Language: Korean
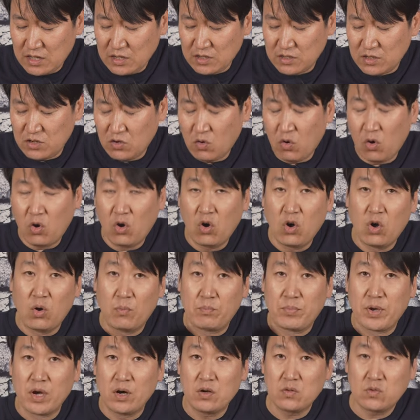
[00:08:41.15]
그리고
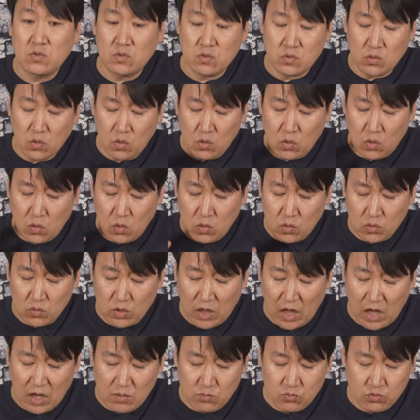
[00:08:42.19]
별도로
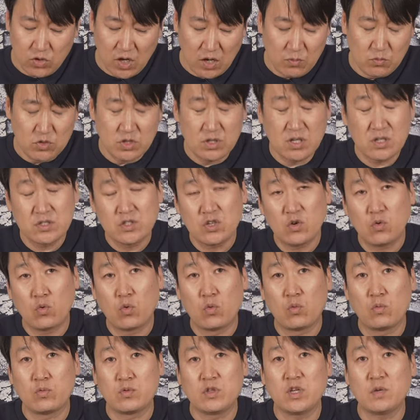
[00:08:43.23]
내부의 무슨 특정
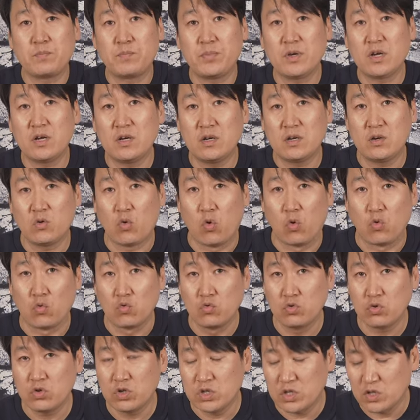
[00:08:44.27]
특변
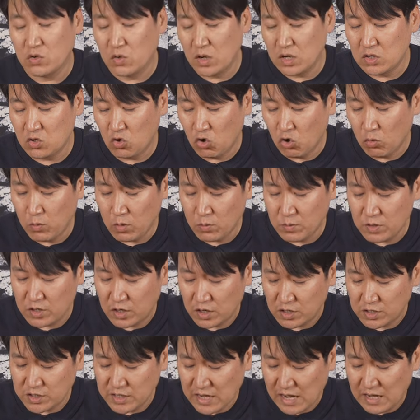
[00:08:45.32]
공구를 이용해서 호법을
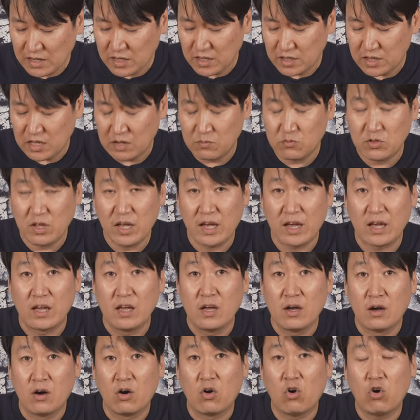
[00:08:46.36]
걸지 않기 때문에
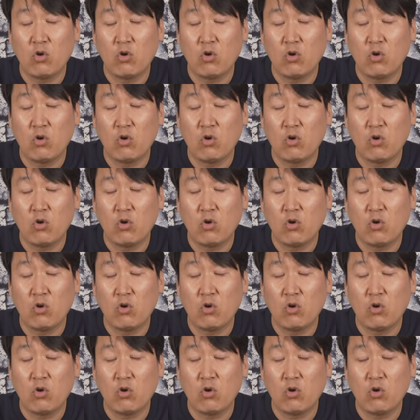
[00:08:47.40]
어,